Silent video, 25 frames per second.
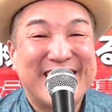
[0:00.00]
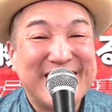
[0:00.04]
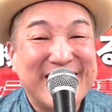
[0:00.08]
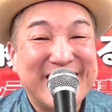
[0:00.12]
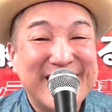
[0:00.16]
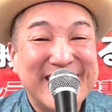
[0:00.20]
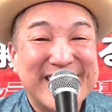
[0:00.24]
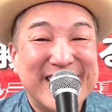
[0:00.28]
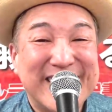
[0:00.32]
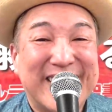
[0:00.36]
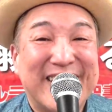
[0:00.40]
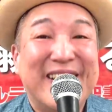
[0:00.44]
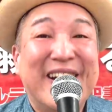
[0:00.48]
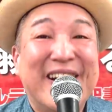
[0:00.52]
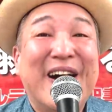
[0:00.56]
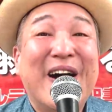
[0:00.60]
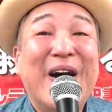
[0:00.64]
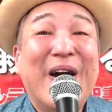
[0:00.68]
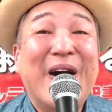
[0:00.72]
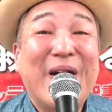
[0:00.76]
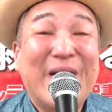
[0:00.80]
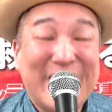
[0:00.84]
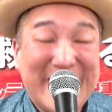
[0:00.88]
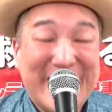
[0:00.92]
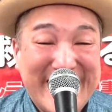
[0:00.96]
どうぞ
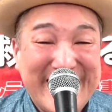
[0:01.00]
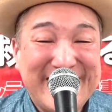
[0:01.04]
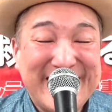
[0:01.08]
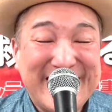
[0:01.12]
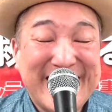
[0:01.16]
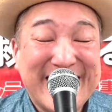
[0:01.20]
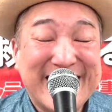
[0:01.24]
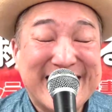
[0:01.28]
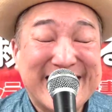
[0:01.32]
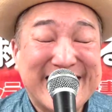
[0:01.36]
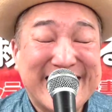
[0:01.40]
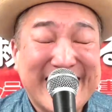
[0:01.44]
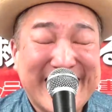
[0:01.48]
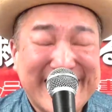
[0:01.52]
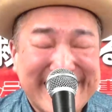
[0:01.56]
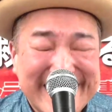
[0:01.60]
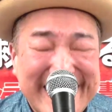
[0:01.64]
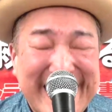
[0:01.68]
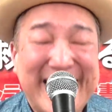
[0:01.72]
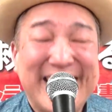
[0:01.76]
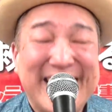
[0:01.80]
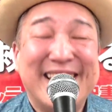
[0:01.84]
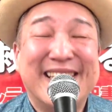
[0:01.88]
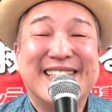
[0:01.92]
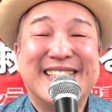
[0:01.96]
お入りくだ
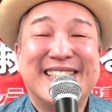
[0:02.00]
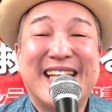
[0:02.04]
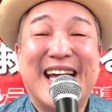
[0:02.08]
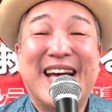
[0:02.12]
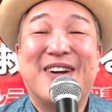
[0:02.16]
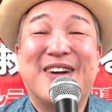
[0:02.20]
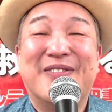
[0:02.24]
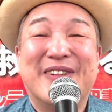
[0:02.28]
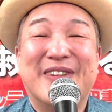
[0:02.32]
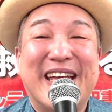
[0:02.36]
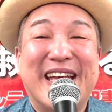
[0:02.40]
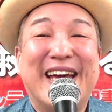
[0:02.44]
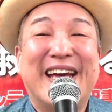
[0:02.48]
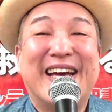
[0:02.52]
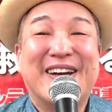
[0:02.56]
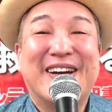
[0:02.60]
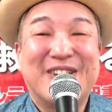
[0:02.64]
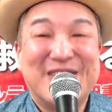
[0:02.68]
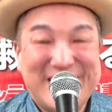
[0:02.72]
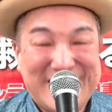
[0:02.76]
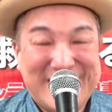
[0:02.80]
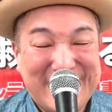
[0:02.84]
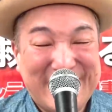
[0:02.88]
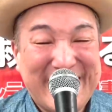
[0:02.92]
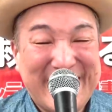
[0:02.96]
さり、最後まで
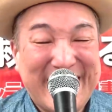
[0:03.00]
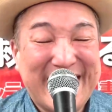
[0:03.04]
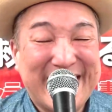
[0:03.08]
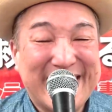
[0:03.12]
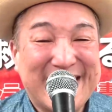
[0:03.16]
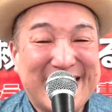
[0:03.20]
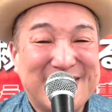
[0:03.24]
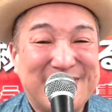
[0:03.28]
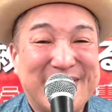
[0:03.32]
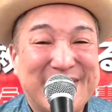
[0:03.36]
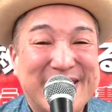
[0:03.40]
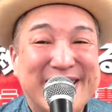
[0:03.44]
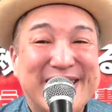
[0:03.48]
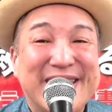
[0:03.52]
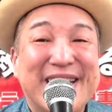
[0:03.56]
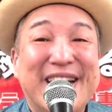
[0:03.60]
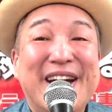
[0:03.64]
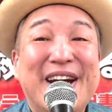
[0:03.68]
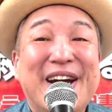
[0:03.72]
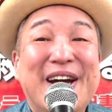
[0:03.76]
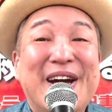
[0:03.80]
ご視聴お願いいたします。